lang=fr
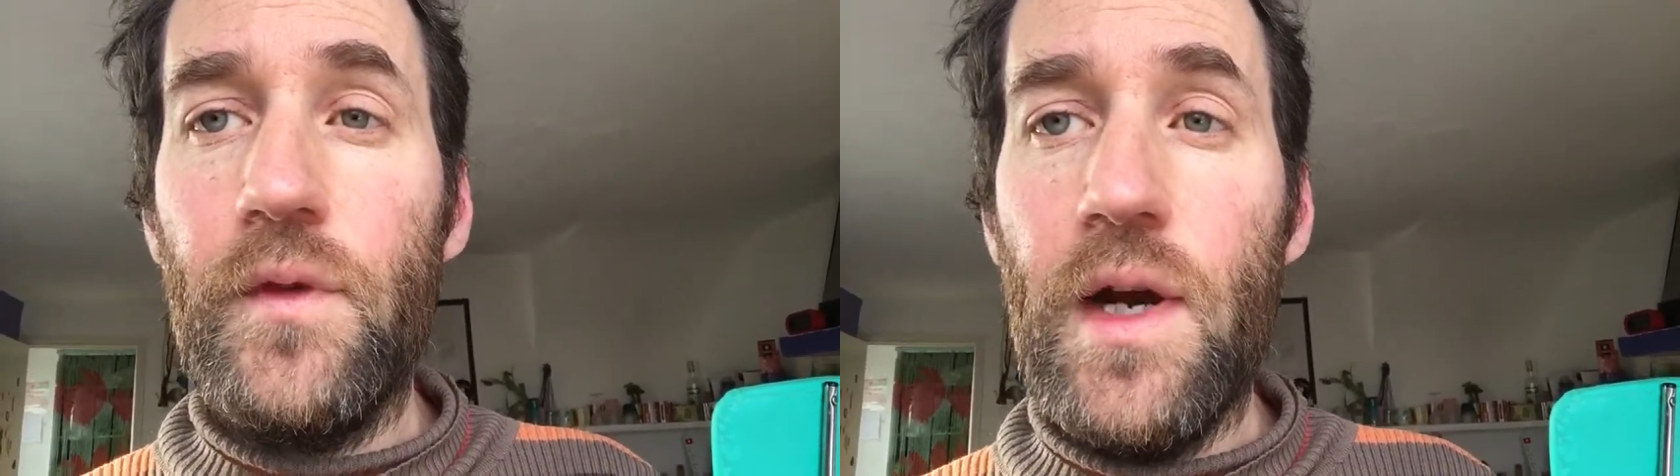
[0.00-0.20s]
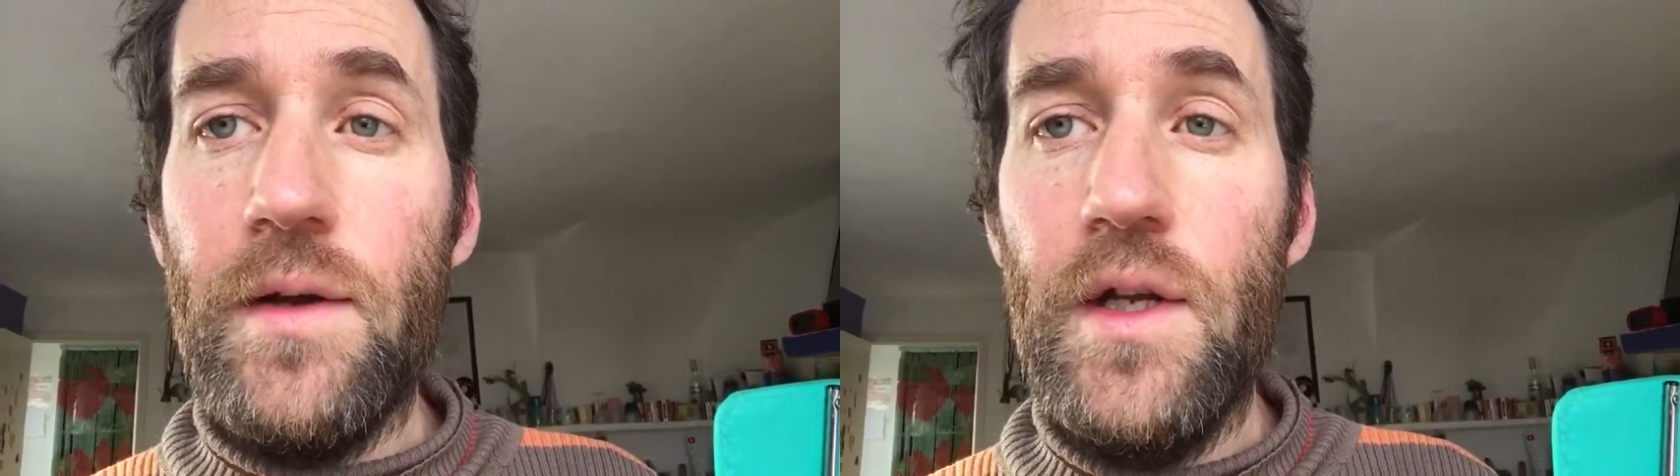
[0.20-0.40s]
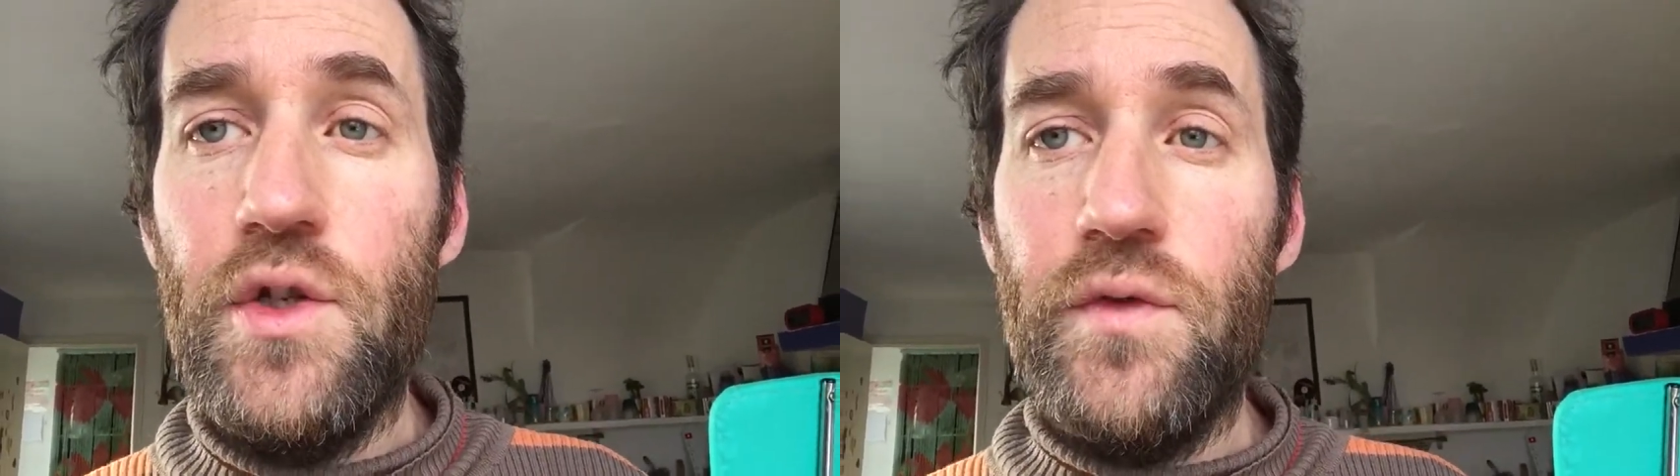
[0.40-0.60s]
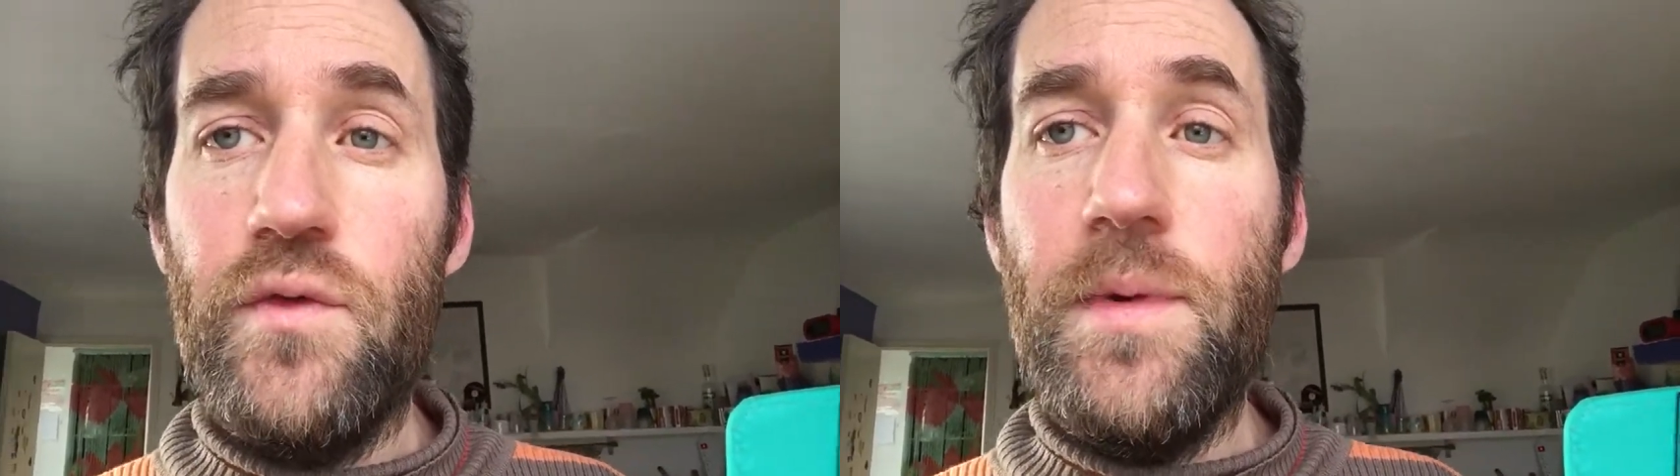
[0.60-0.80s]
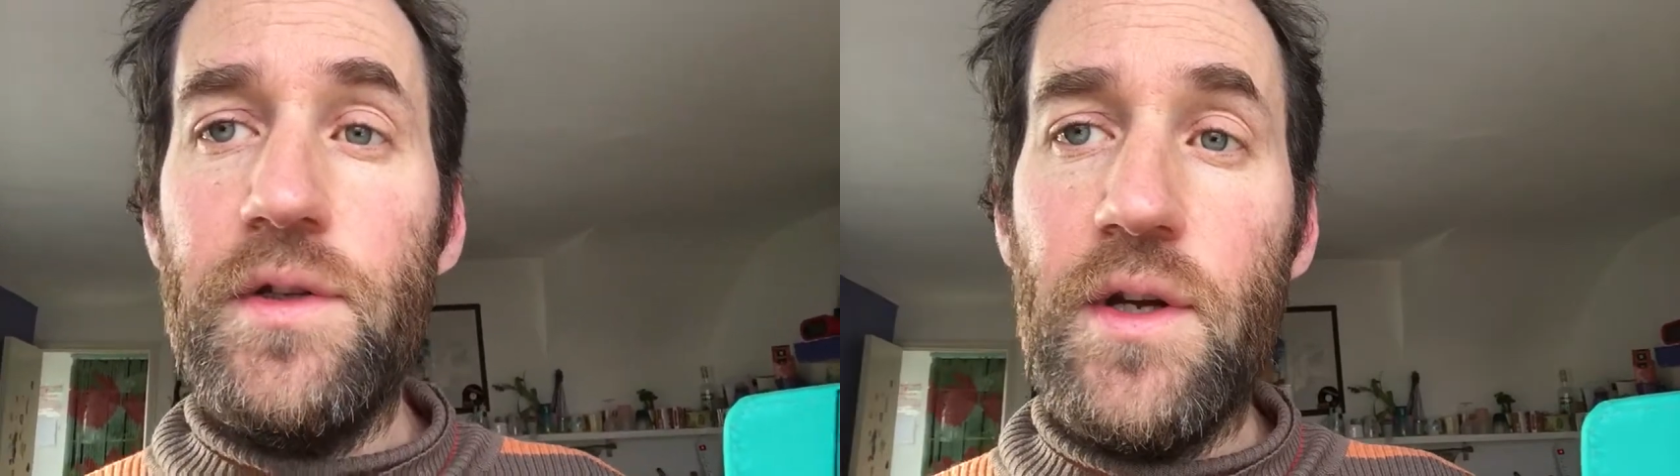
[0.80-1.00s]
Voilà. Je
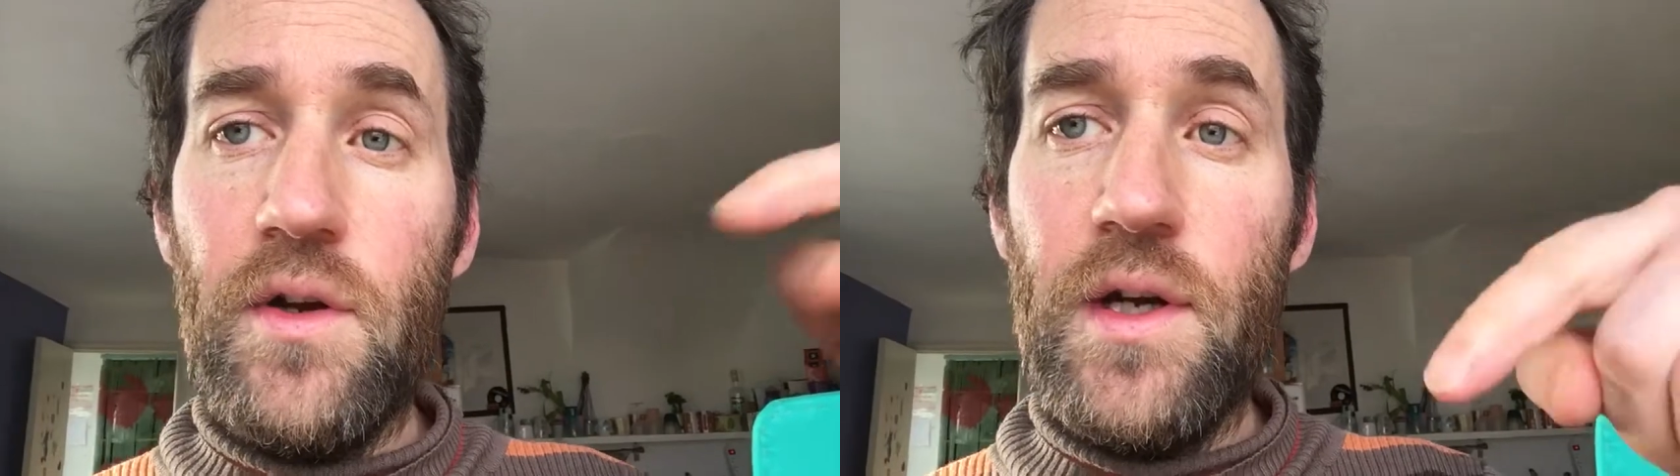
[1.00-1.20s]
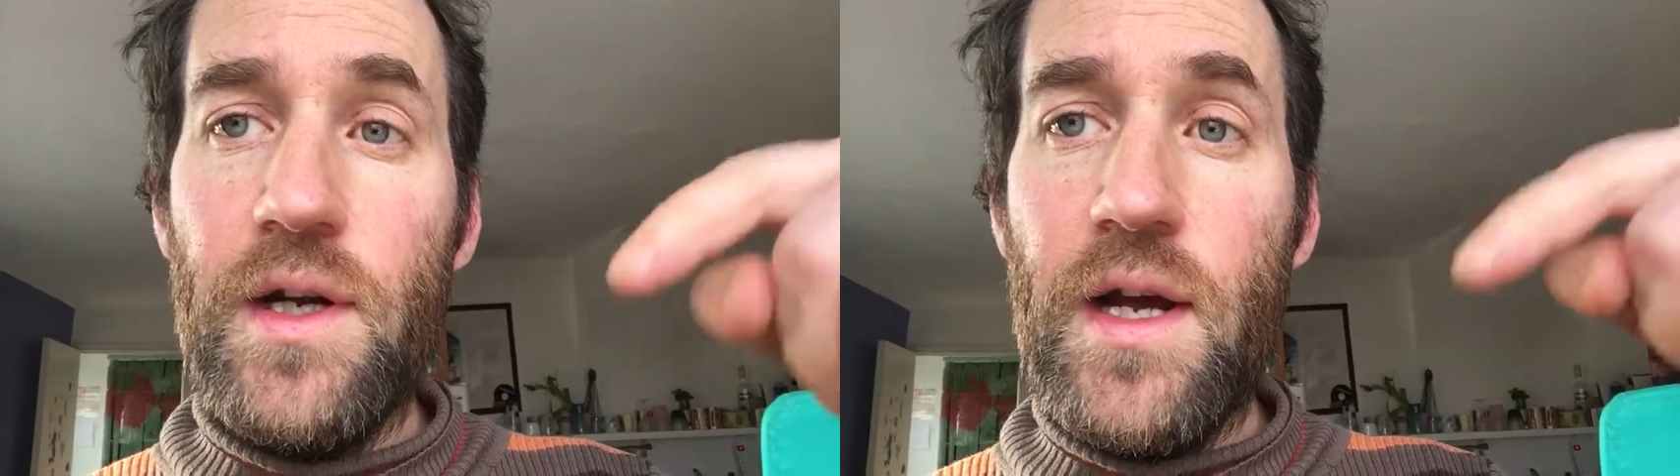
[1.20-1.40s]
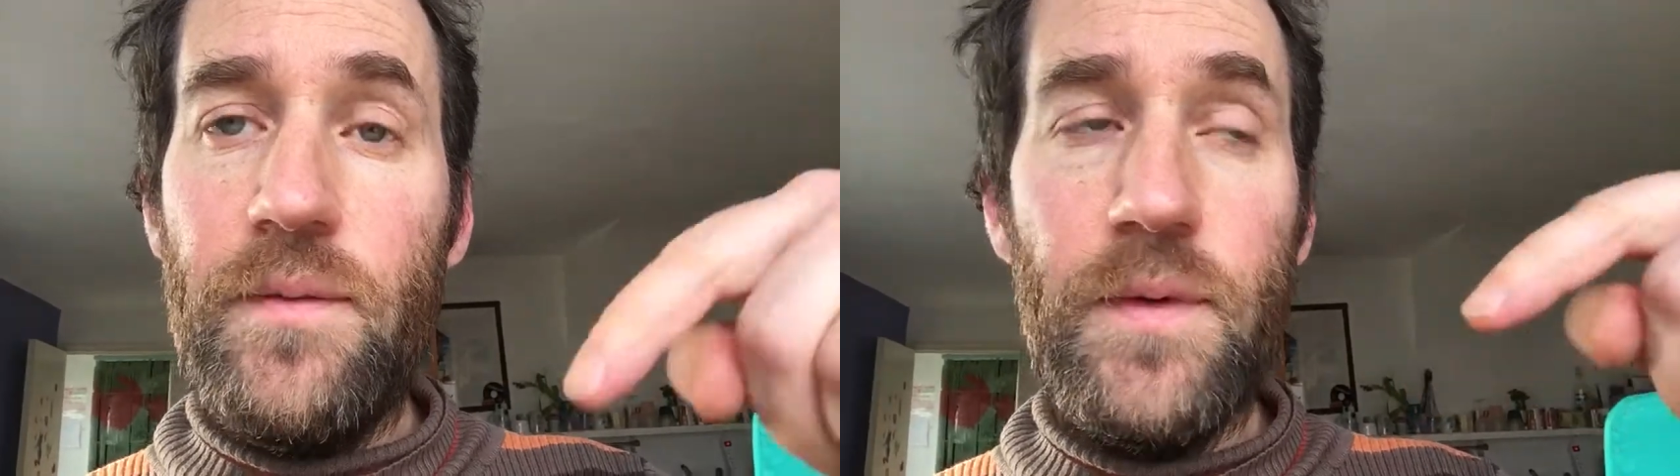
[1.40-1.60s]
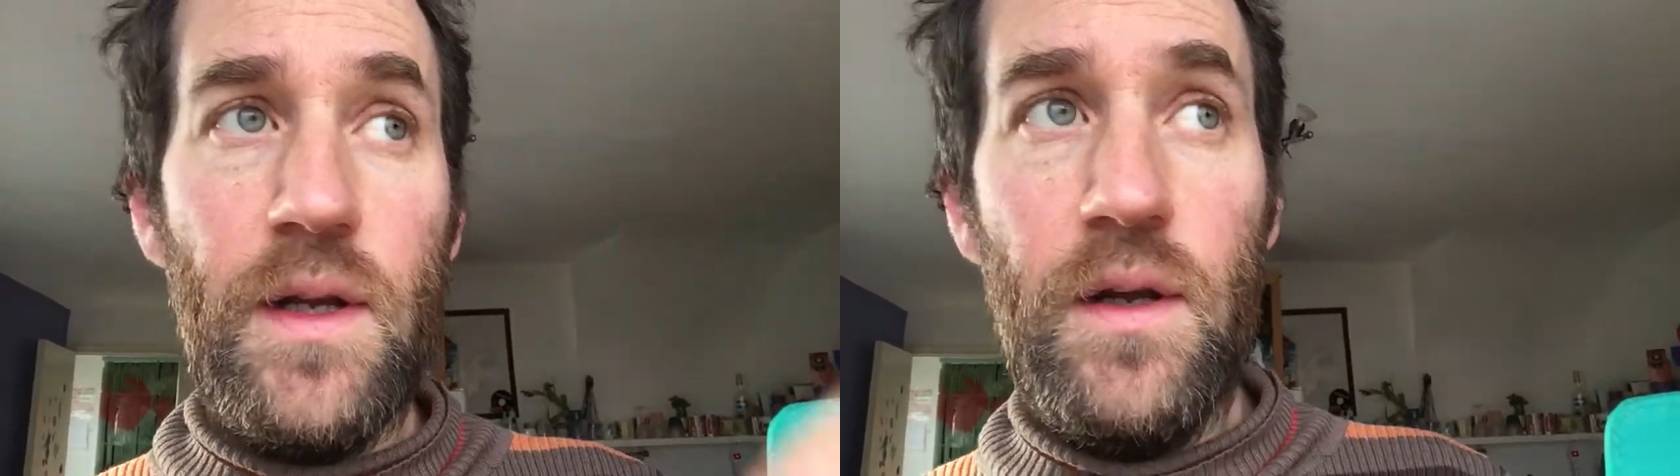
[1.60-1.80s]
vous mets en, lien